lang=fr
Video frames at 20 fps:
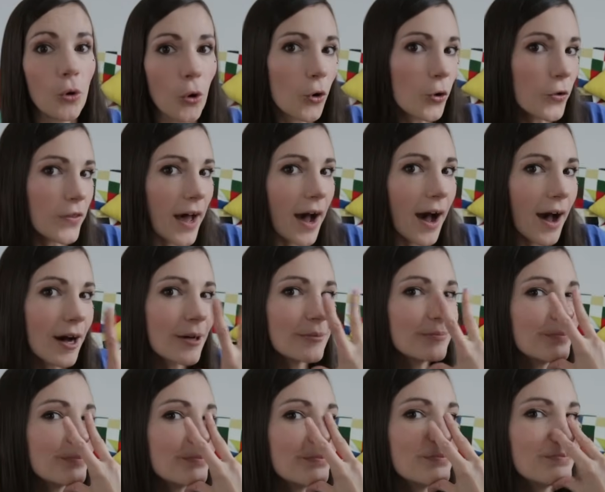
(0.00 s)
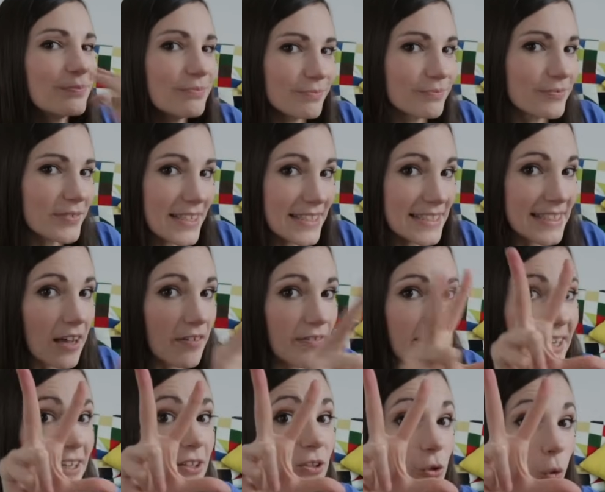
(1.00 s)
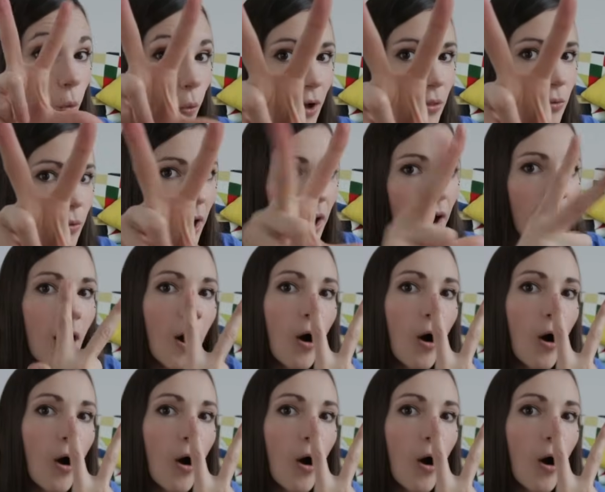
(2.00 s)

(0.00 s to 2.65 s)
renard, c'est avec trois doigts.